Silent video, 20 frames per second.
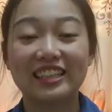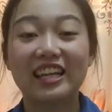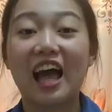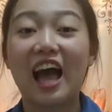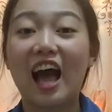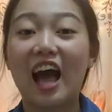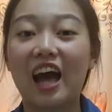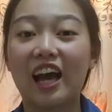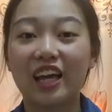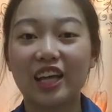
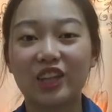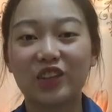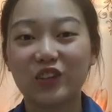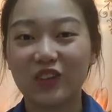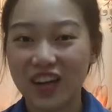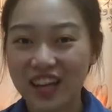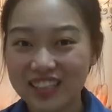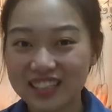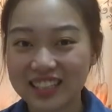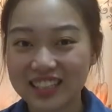Nah,
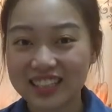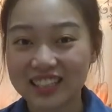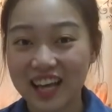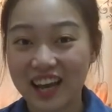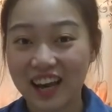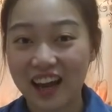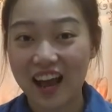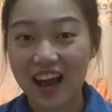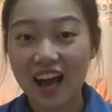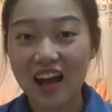itulah
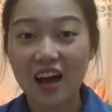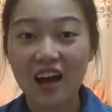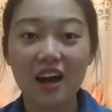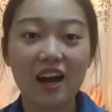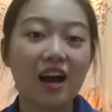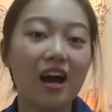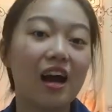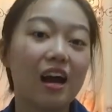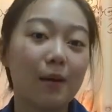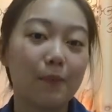sejarah
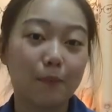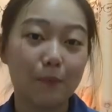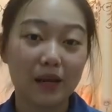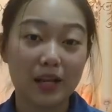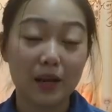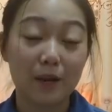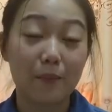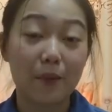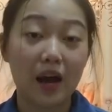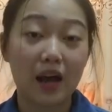
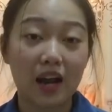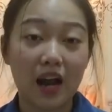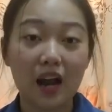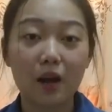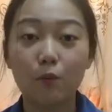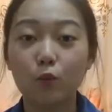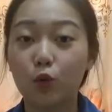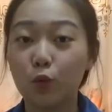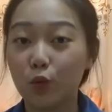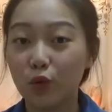
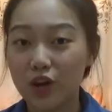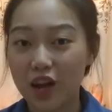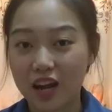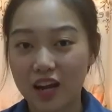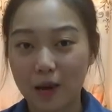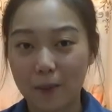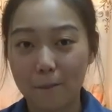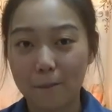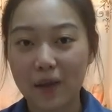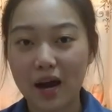penyebaran bumbu
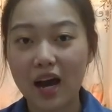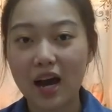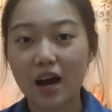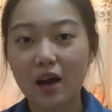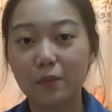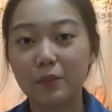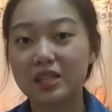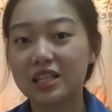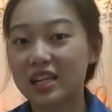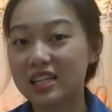dan rempah
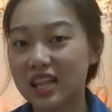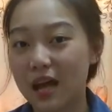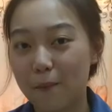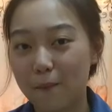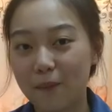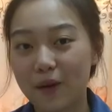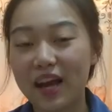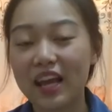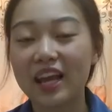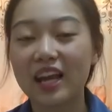bisa
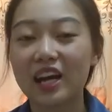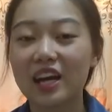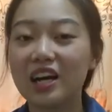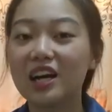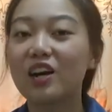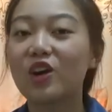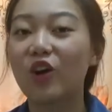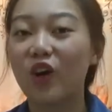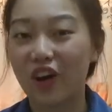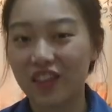sampai ke
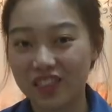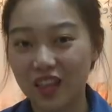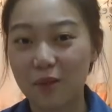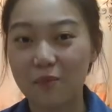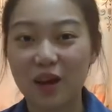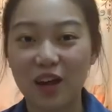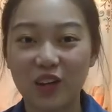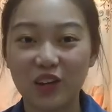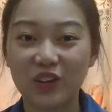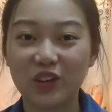kota
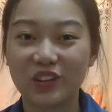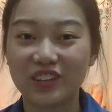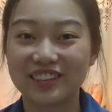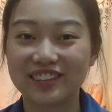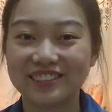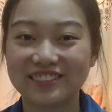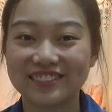Bandung.